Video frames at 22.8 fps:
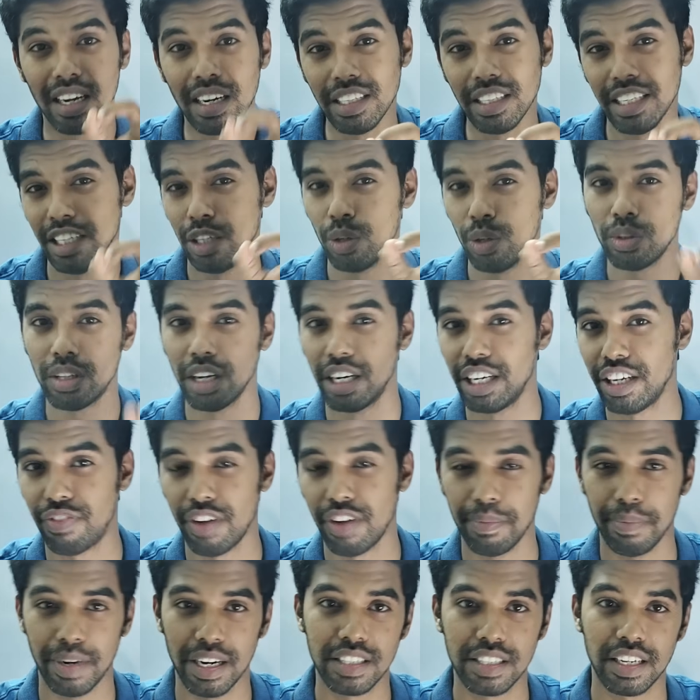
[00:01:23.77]
தேர்ட்டி டு தேர்ட்டி
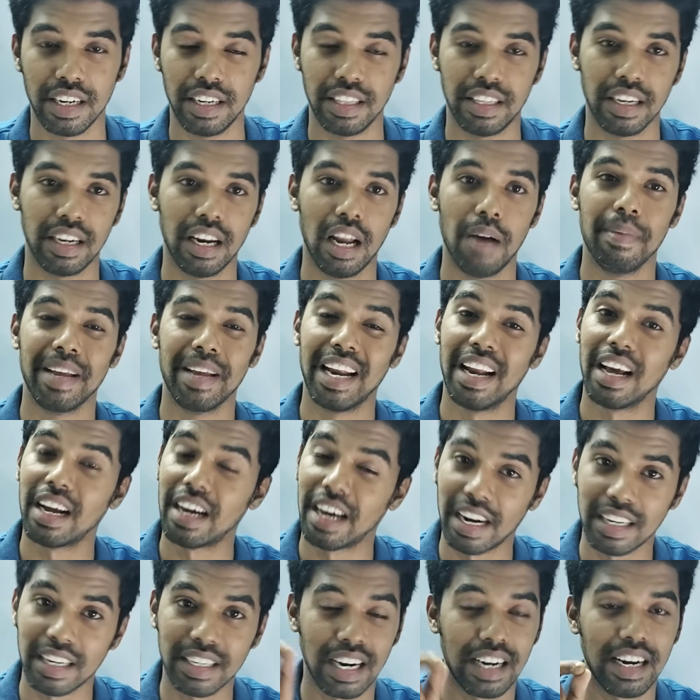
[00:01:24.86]
ஃபைவ் மினிட்ஸ் எடுத்துக்கலாம் ஏன்னா
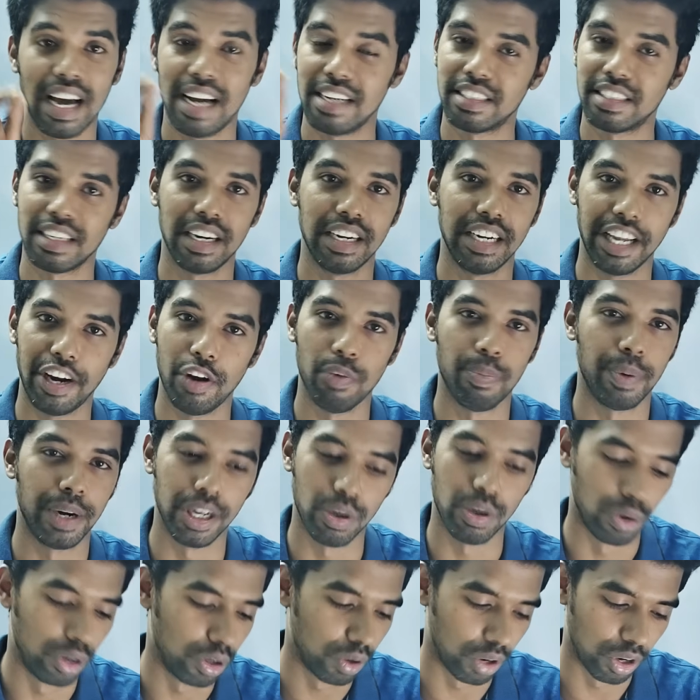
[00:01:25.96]
கரெக்டான ஆன்சரை டெரைவ்
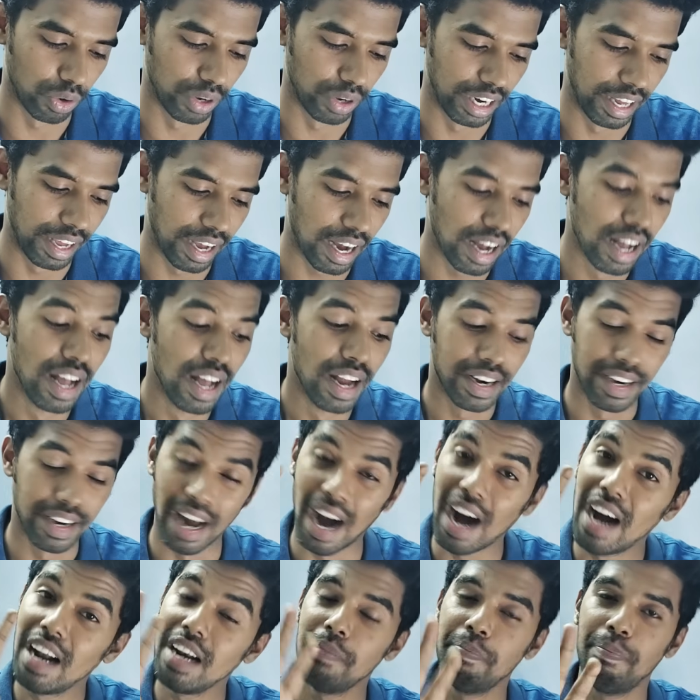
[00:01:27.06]
பண்ணி கொண்டு வரணும் இல்லையா
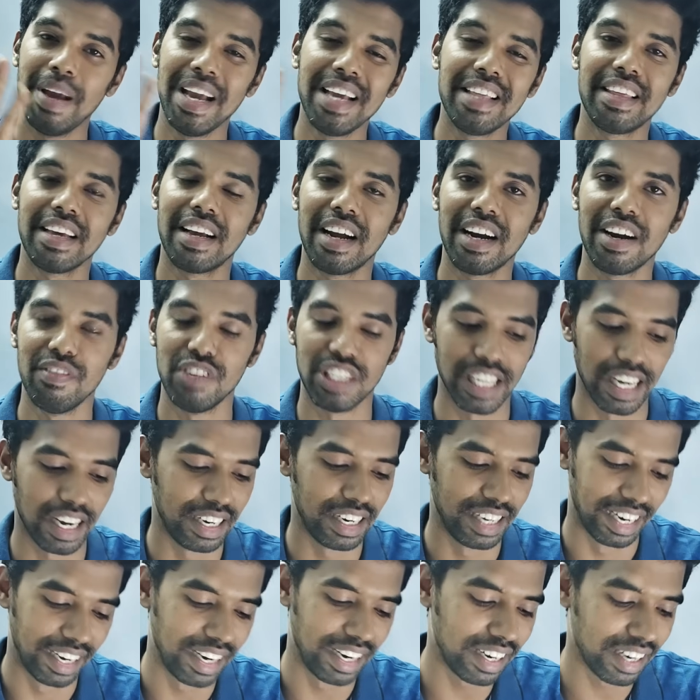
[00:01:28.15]
நாலு பேசிக்கான
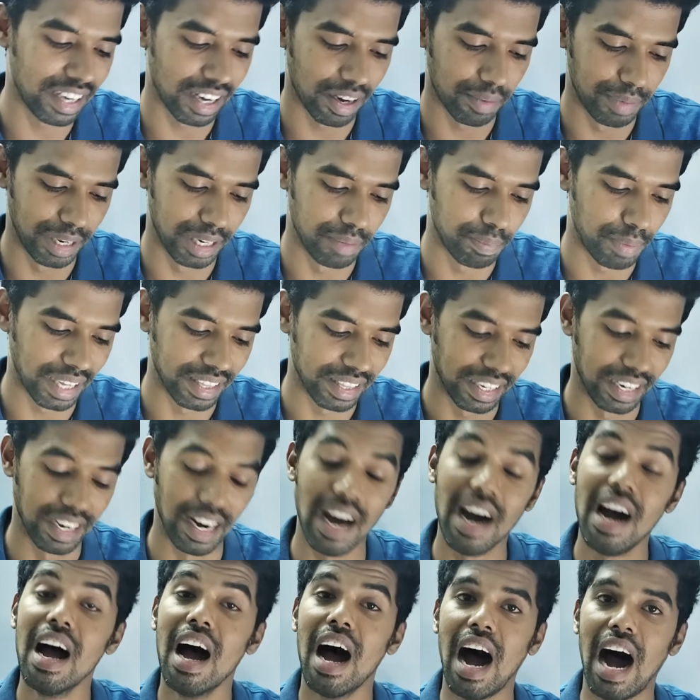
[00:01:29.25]
விஷயங்கள் என்னென்ன அப்படின்னு
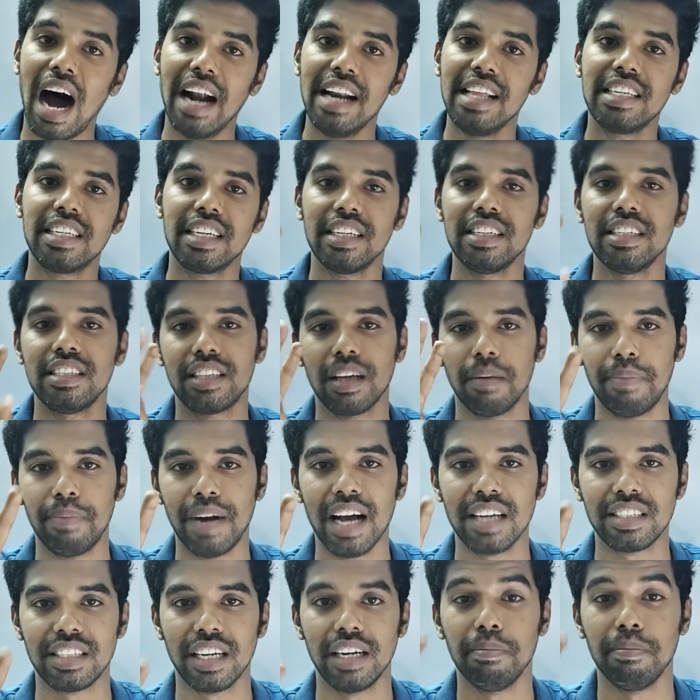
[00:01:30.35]
பார்த்தீங்கன்னா அடிஷன்
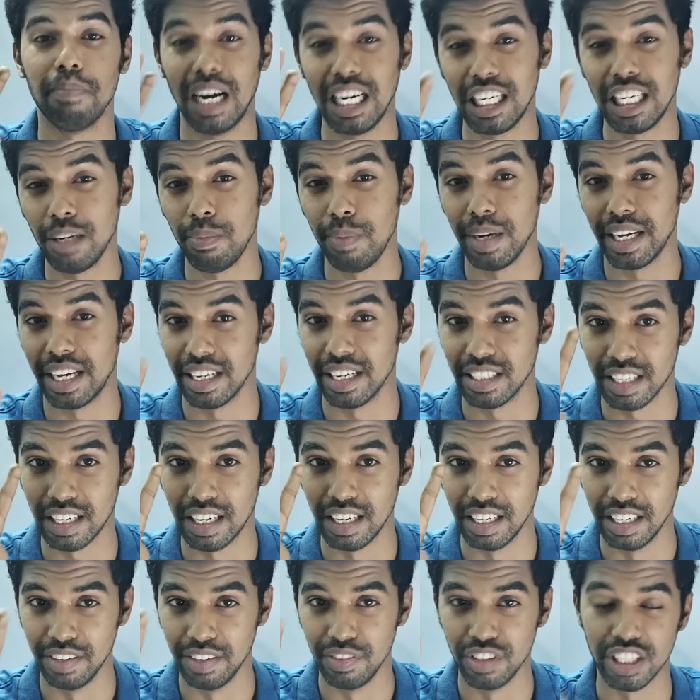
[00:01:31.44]
சப்ராக்ஷன்
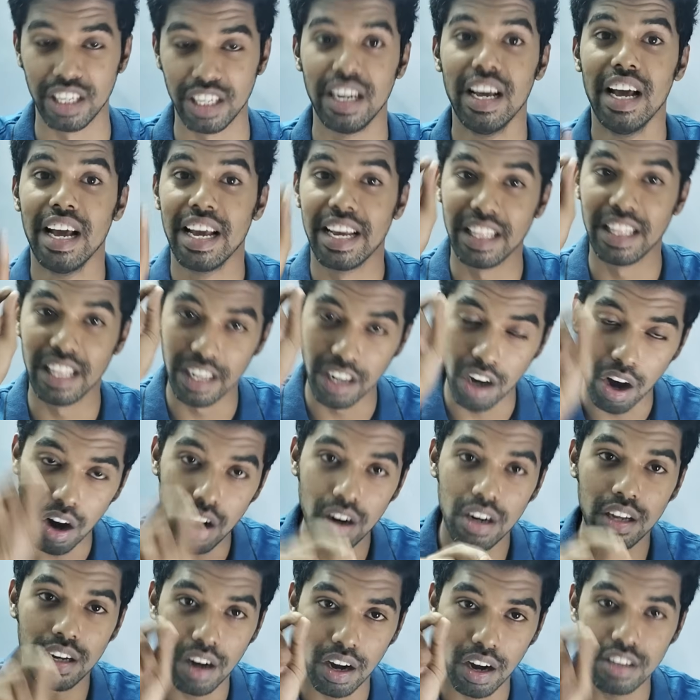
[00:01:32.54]
மல்டிப்ளிகேஷன் அண்ட் டிவிஷன் இந்த
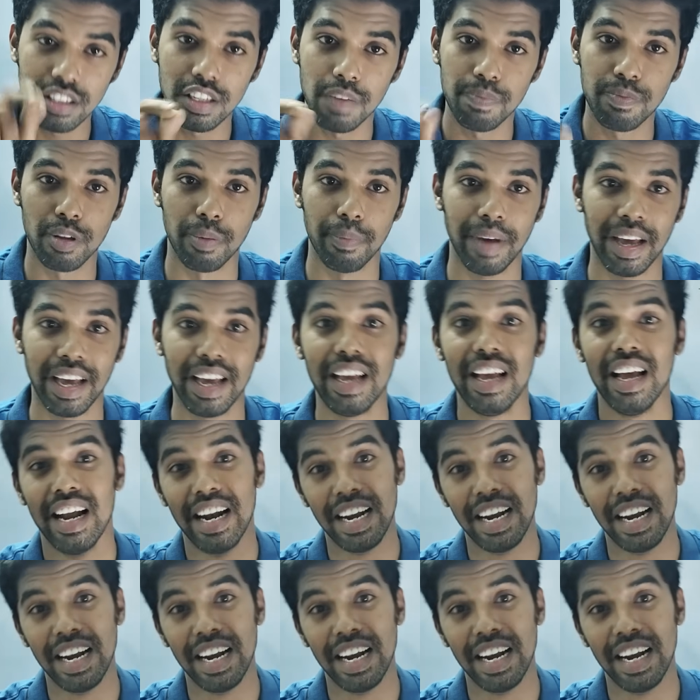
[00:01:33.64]
நாலு கான்செப்ட்ஸுமே